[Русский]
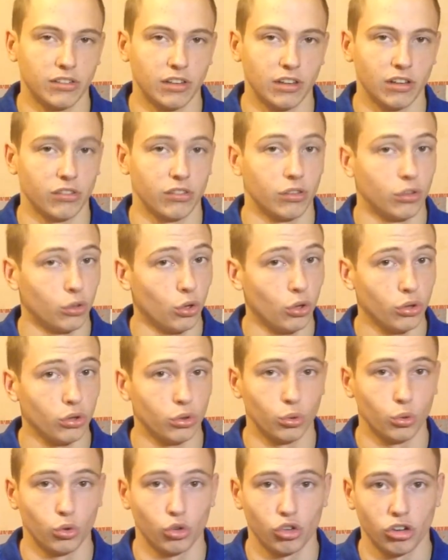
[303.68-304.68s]
Sales, но
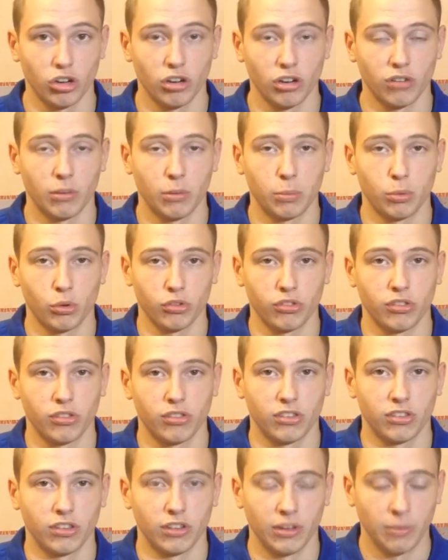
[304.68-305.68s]
тут уже вопрос
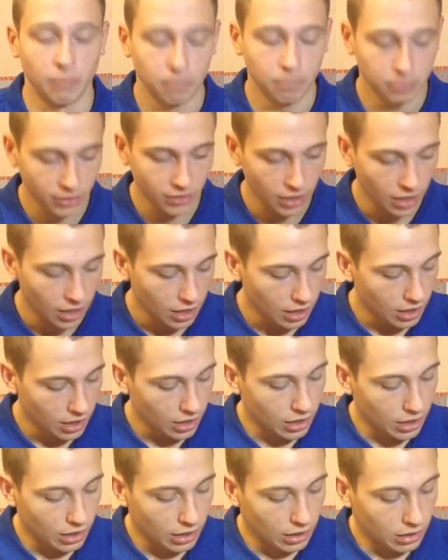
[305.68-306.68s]
цены.
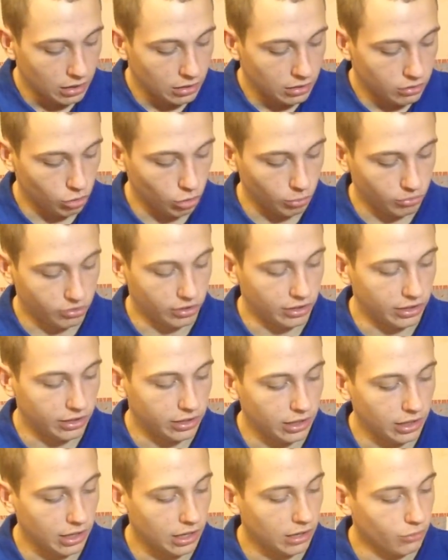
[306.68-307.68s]
Собственно,
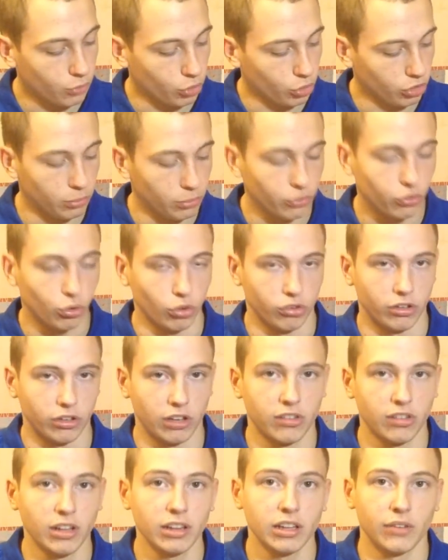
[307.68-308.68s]
я вроде бы все
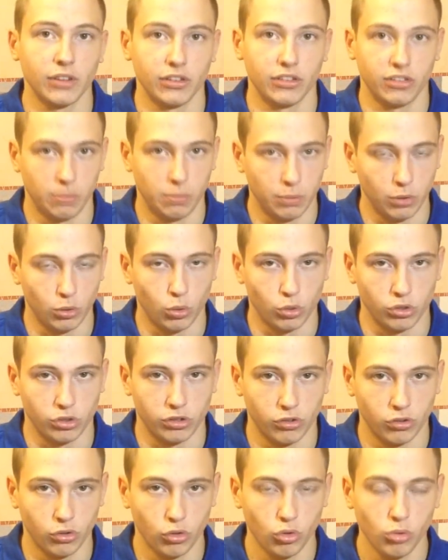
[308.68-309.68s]
сказал, давайте теперь
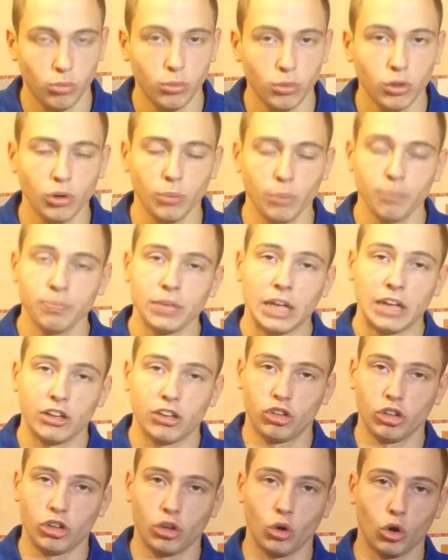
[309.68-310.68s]
коротко зарезюмируем.
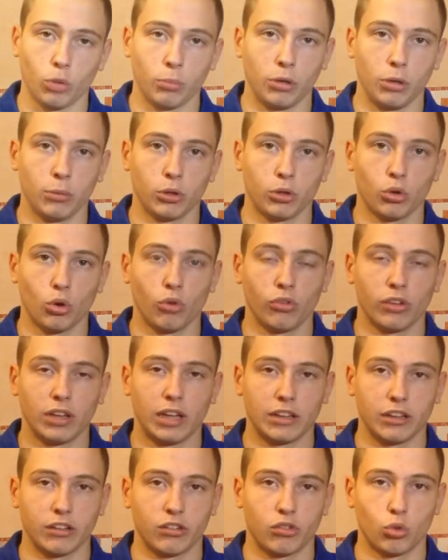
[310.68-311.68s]
4-миллиметровый
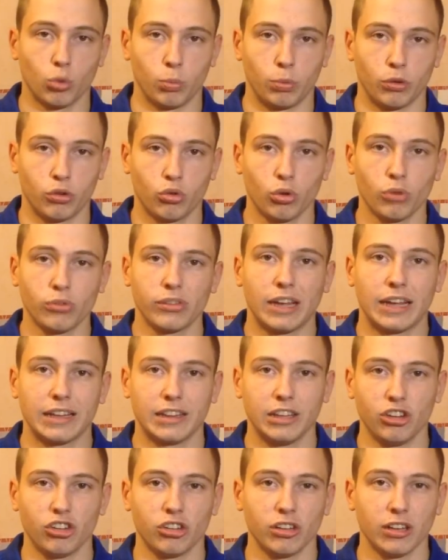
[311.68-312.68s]
латекс Super Soft.
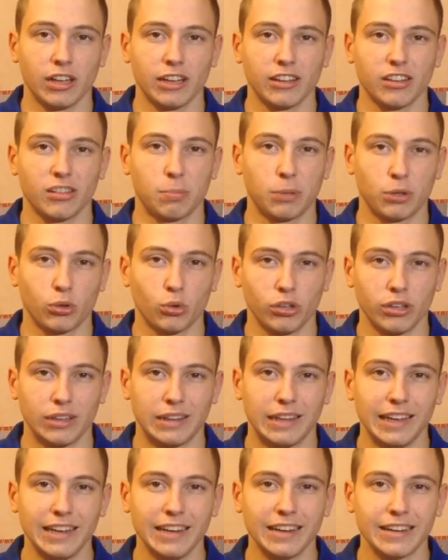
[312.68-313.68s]
Отлично латекс
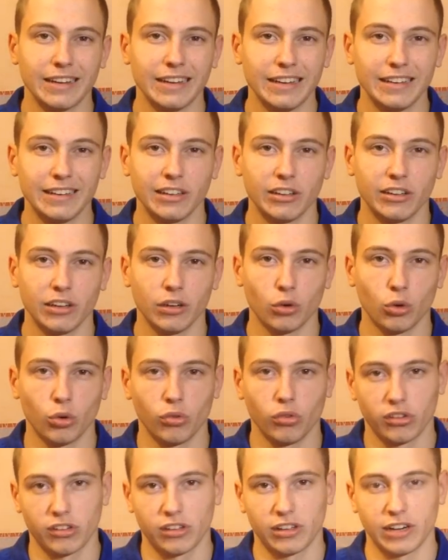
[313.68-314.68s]
подходит для игр и для
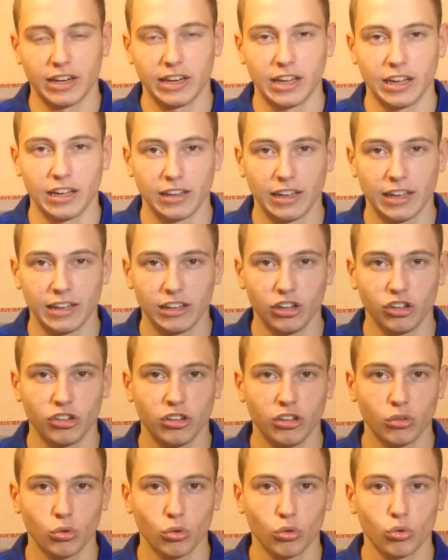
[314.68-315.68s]
тренировок. Сохраняет
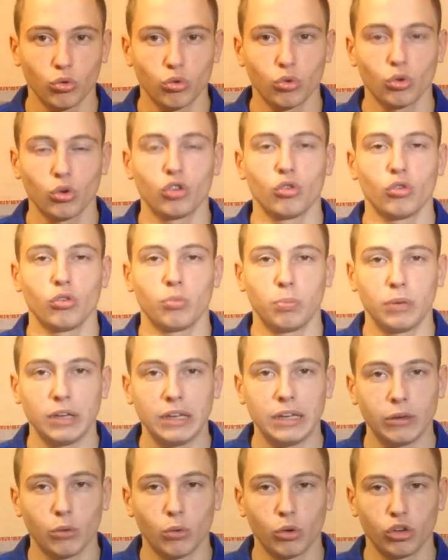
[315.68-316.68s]
отличный износ устойчивость
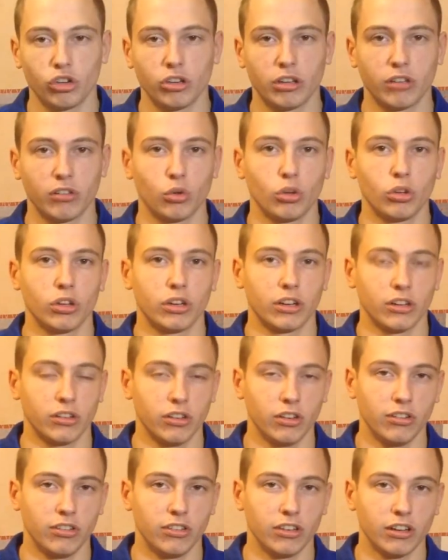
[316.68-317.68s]
при очень достойных
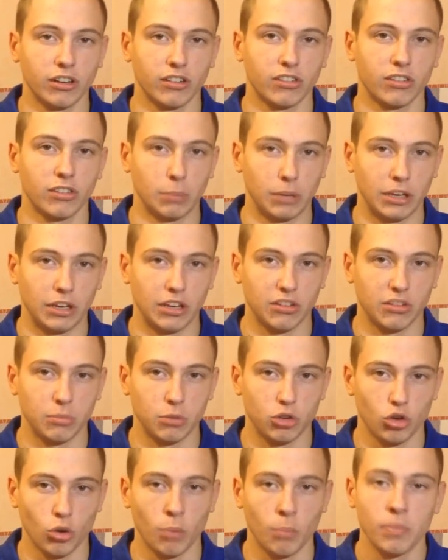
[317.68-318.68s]
характеристиках сцепления с
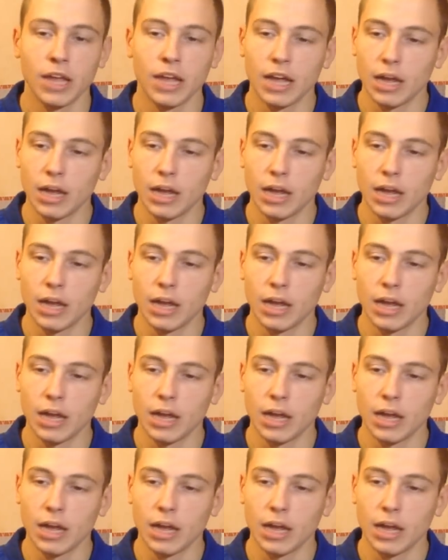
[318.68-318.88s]
мячом.